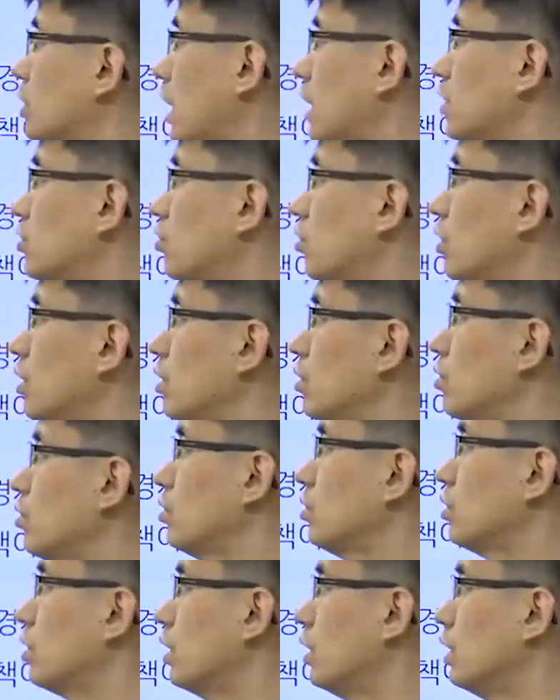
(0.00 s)

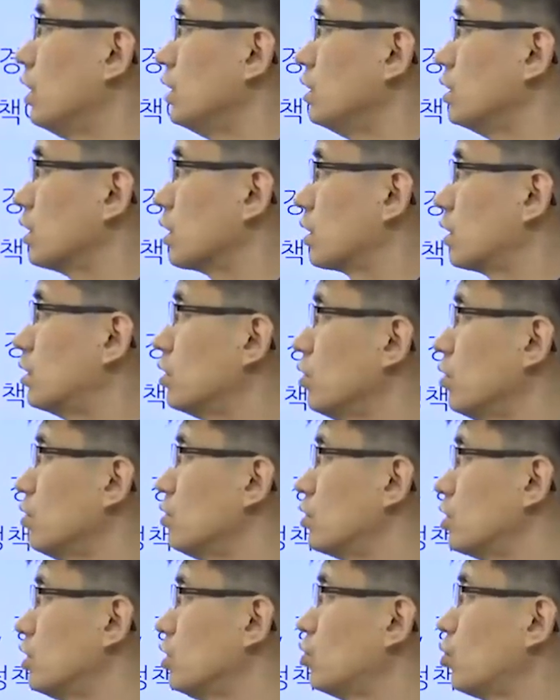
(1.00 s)
달성하려는 이제 그런
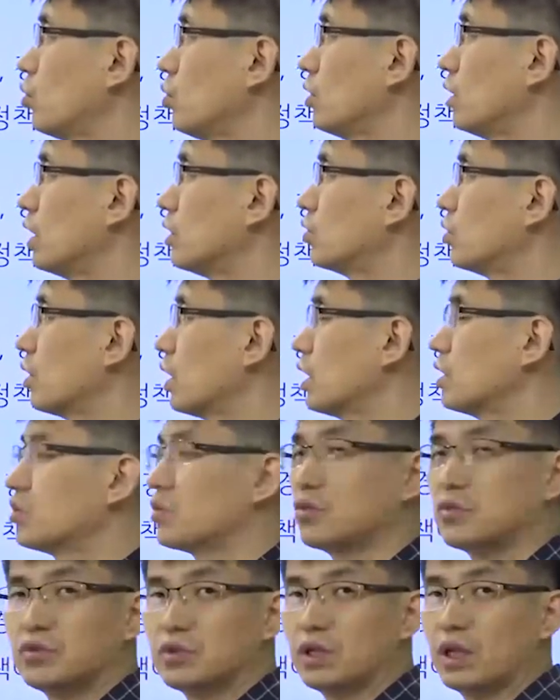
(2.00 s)
시도를 예전에
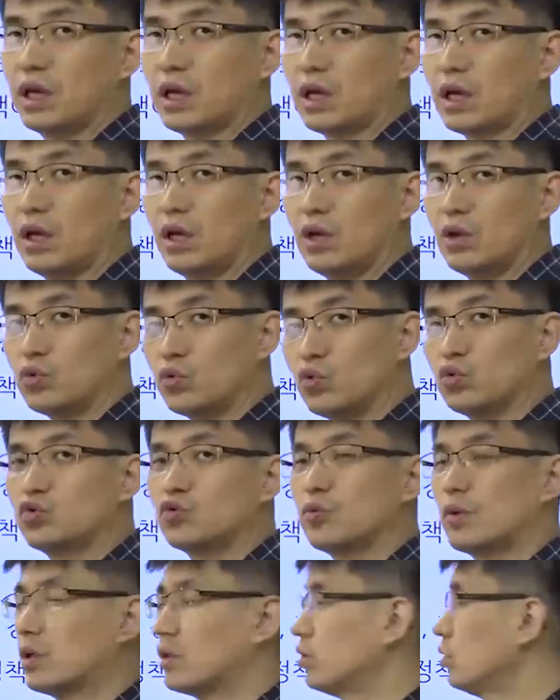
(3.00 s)
했었는데,
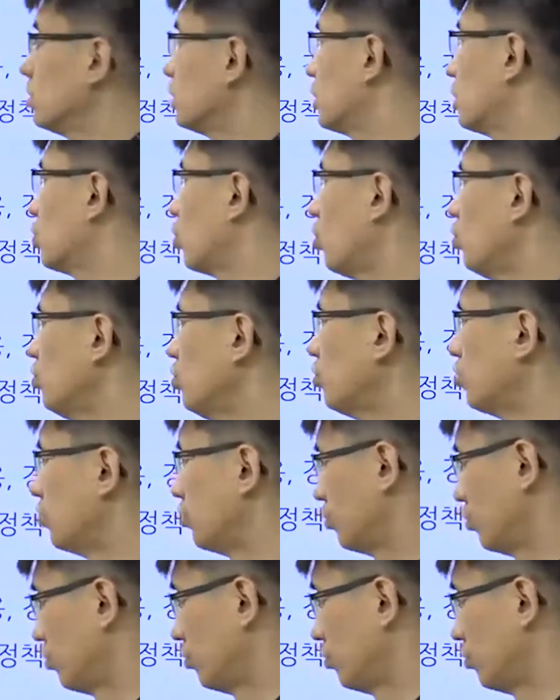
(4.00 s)
요즘에는 이게 너무